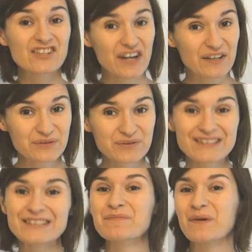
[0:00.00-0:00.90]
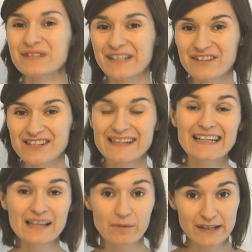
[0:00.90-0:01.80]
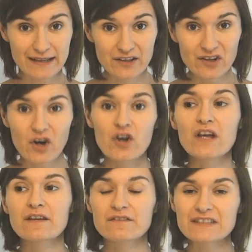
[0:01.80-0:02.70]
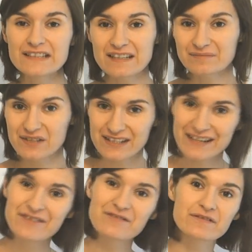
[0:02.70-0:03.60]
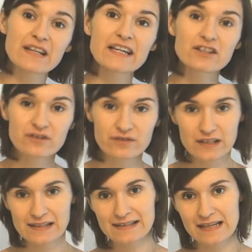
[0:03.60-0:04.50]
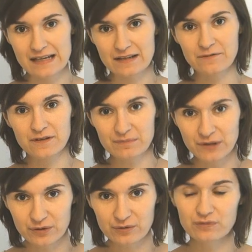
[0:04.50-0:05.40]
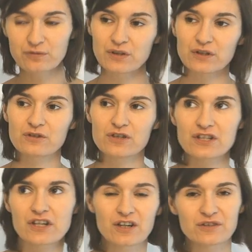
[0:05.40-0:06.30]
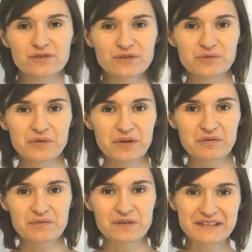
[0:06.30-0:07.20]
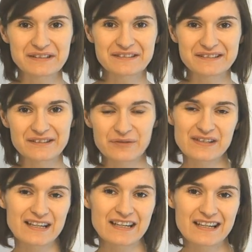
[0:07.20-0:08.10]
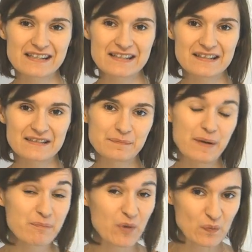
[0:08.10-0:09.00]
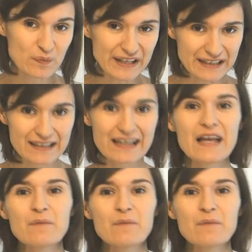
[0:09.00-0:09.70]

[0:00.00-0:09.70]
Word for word: Ciao a tutti, Paulina Więzi, kanał Italiolo. Witam Cię w najnowszej serii filmików, które troszeczkę kontynuują y, tą serię z Pepą Pig,